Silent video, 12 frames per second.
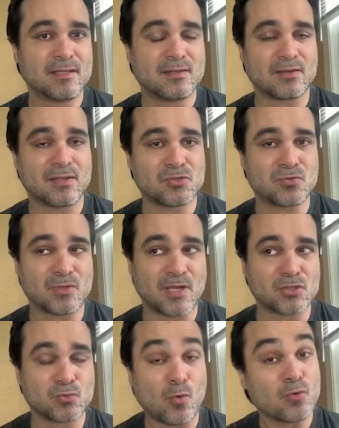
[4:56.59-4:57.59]

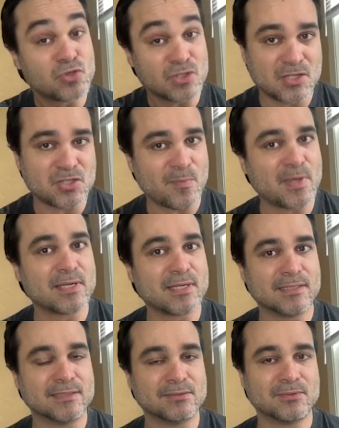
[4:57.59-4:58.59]
internacionais do continente
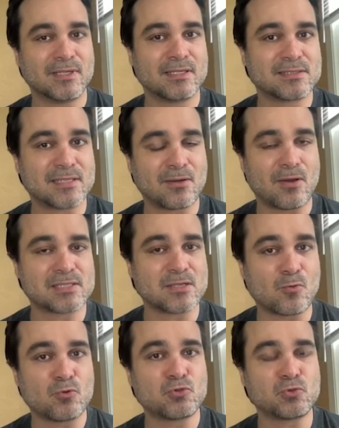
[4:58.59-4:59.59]
americano. Né? Esse,
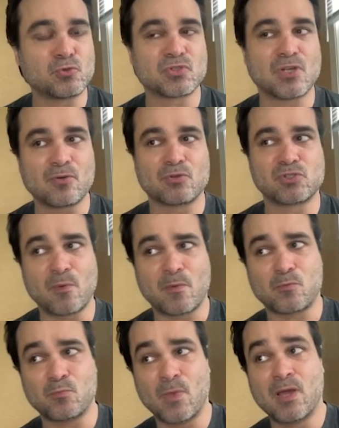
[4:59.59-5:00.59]
essa construção que eu
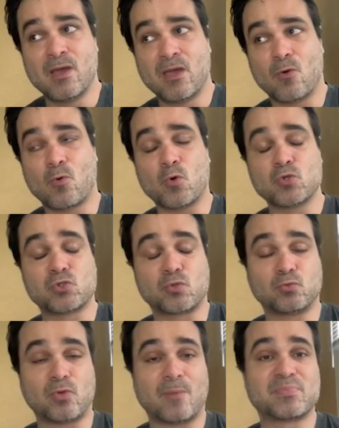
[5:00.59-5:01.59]
chamo é um
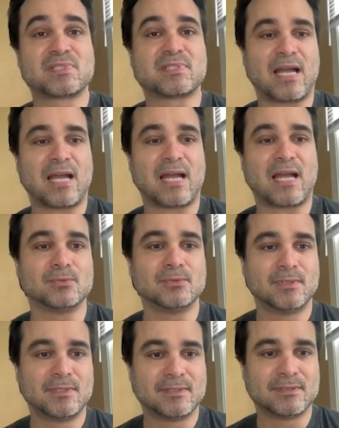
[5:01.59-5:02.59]
construto abstrato